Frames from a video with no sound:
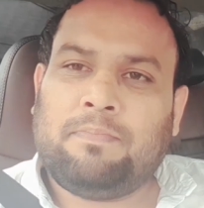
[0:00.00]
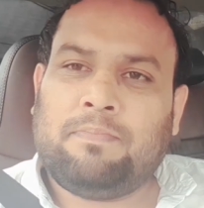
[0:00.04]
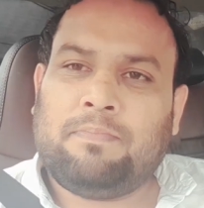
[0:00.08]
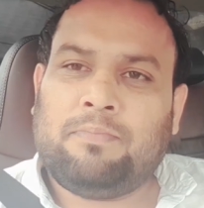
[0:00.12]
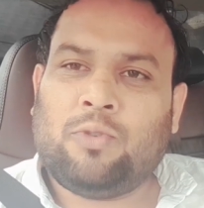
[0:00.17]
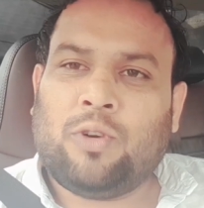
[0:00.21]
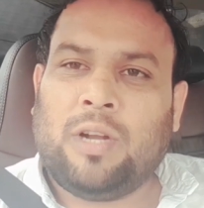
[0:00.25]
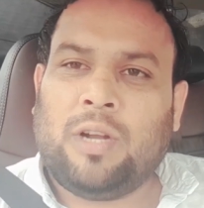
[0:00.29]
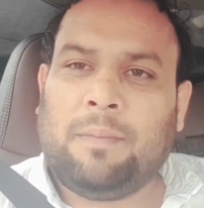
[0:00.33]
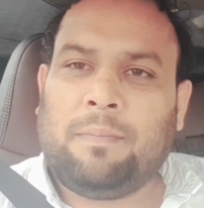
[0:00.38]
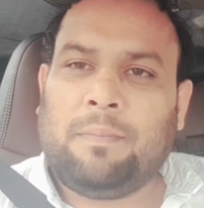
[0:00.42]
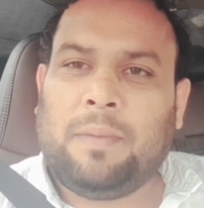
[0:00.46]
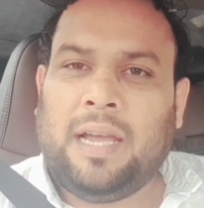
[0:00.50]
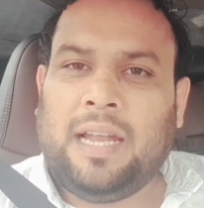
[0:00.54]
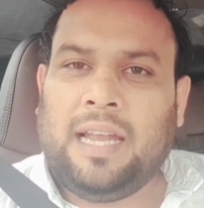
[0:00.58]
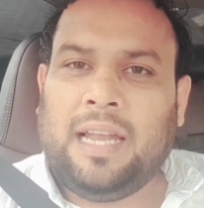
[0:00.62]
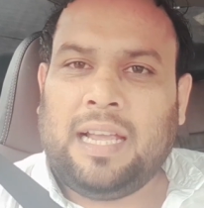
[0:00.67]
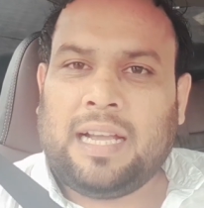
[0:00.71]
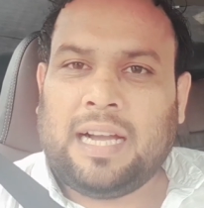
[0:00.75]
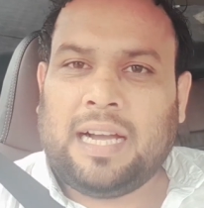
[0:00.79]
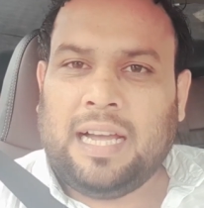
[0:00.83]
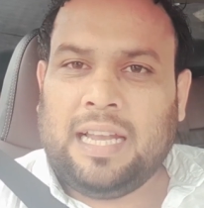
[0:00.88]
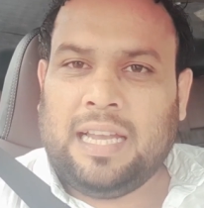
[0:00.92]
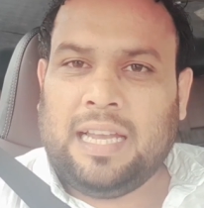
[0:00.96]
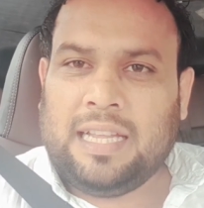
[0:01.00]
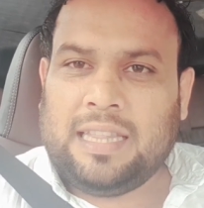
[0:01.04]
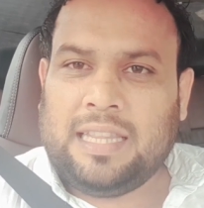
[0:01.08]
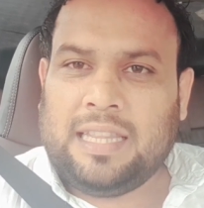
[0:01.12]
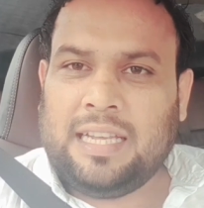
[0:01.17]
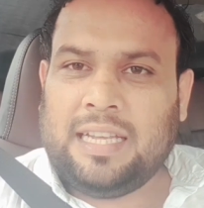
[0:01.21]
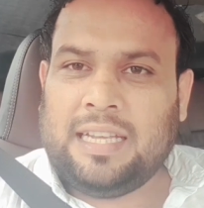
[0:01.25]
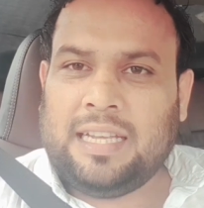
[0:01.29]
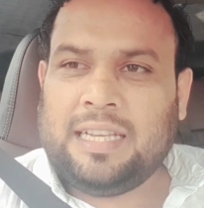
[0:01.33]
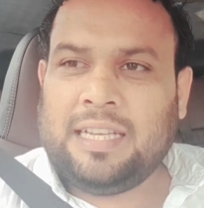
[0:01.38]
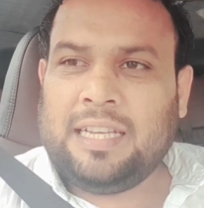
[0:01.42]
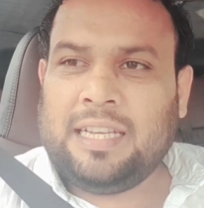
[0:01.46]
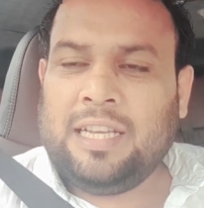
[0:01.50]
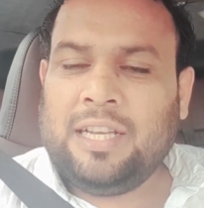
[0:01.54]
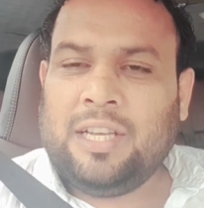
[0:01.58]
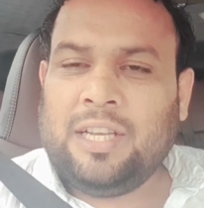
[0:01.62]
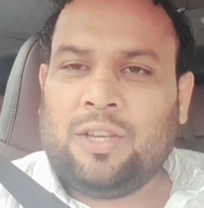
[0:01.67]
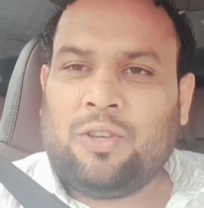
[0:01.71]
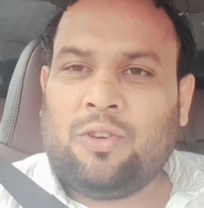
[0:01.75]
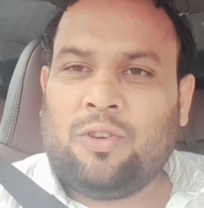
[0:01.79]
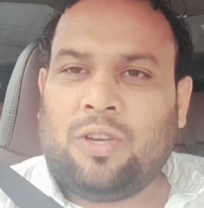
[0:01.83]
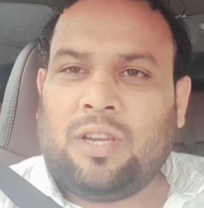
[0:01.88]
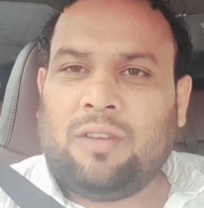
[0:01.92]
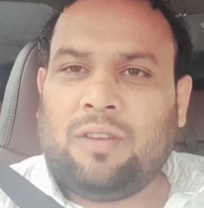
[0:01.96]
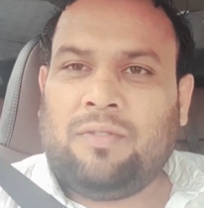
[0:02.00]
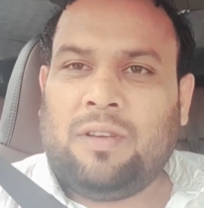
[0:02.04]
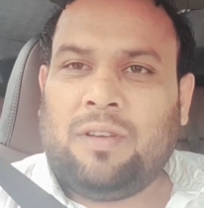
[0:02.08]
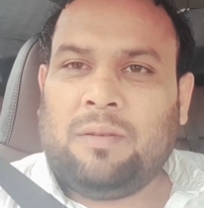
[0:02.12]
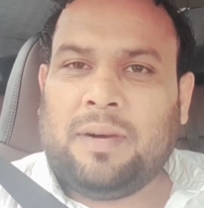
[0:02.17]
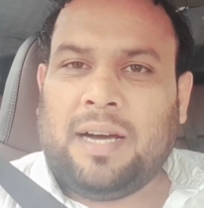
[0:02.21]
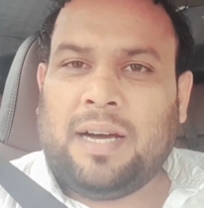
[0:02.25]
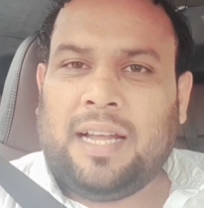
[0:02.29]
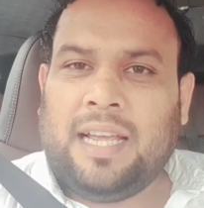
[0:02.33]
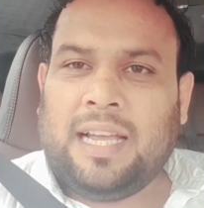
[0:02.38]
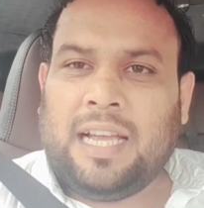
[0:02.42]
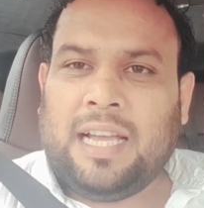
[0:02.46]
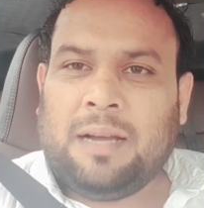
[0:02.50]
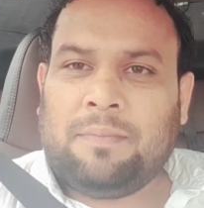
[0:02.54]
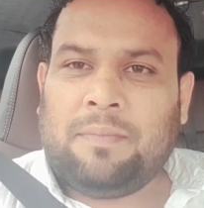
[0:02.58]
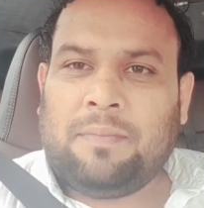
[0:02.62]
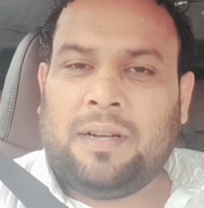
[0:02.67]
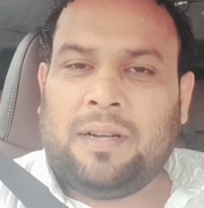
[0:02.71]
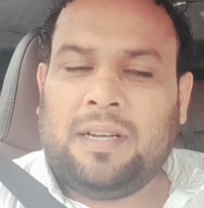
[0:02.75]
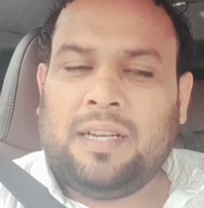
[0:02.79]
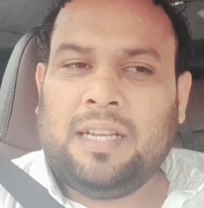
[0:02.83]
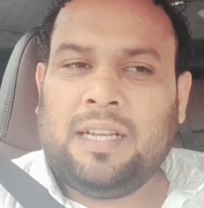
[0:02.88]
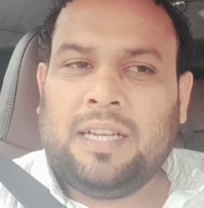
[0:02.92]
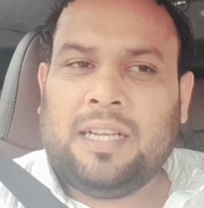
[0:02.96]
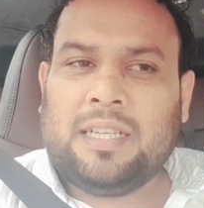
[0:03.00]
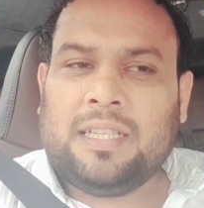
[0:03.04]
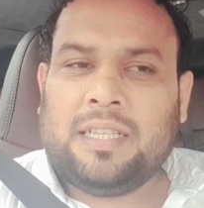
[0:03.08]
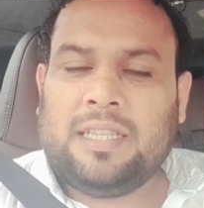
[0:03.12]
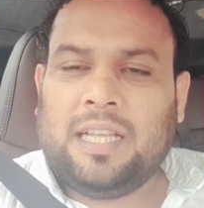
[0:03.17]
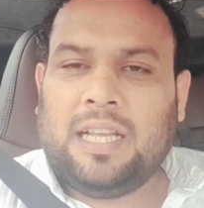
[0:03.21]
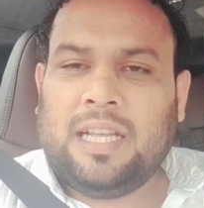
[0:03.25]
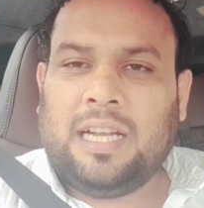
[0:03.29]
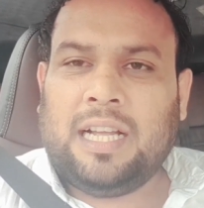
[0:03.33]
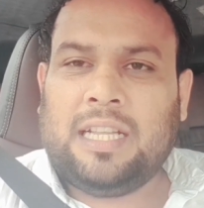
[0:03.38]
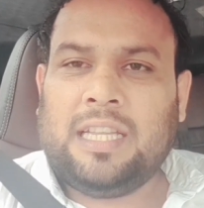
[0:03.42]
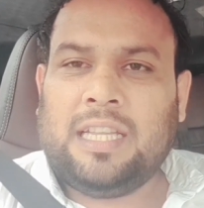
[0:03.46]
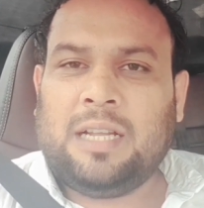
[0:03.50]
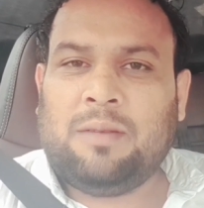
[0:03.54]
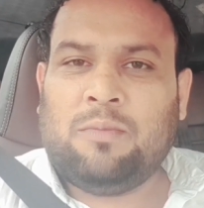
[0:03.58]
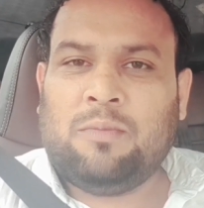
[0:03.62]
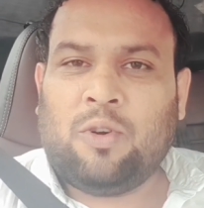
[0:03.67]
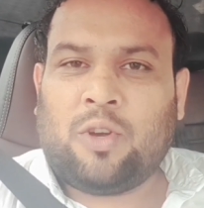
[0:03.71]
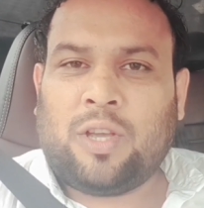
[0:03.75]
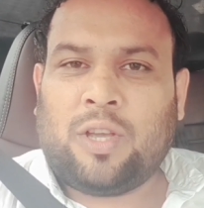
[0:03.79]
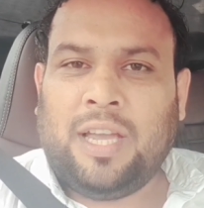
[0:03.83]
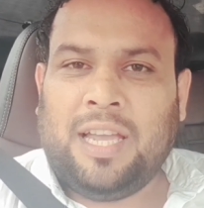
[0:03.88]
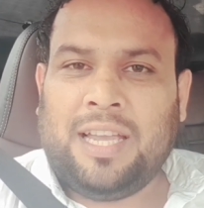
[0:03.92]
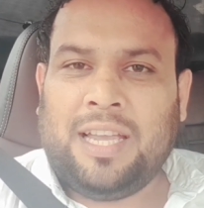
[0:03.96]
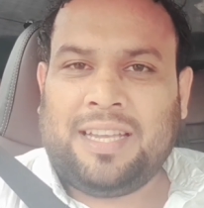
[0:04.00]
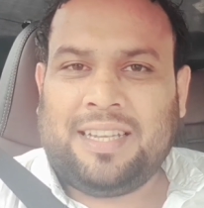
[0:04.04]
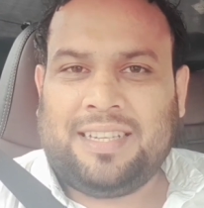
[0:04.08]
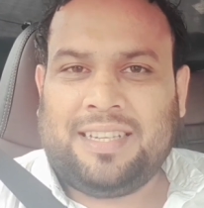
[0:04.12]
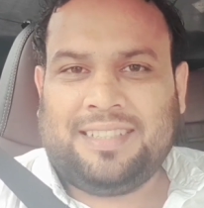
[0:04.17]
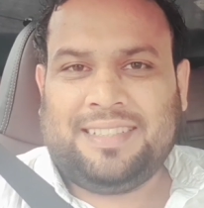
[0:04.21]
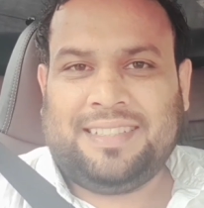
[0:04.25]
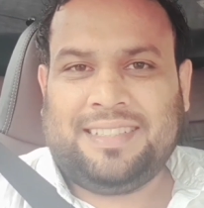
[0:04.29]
थोड़ा पहले ही खा लेते हैं क्योंकि फिर मारेगा अपन धनाधन बुकिंग